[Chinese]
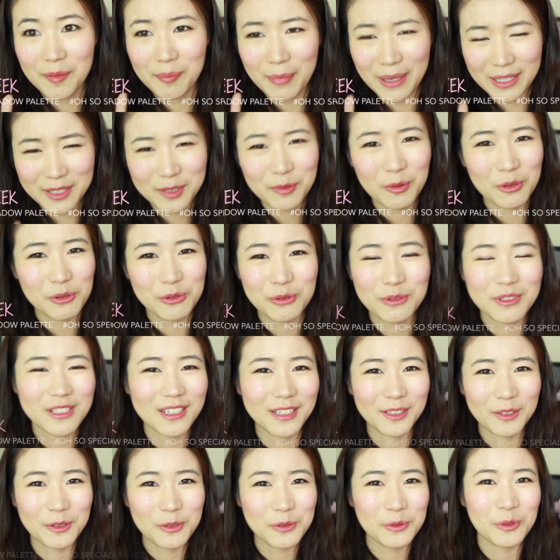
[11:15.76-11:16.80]
每次我说这
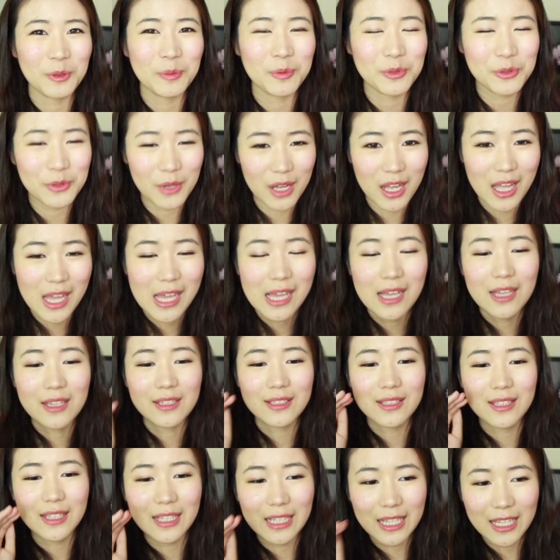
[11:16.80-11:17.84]
个都说不顺
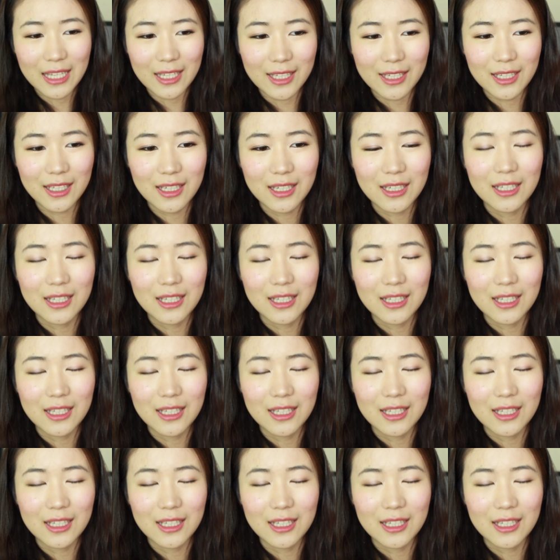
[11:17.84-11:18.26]
，sleek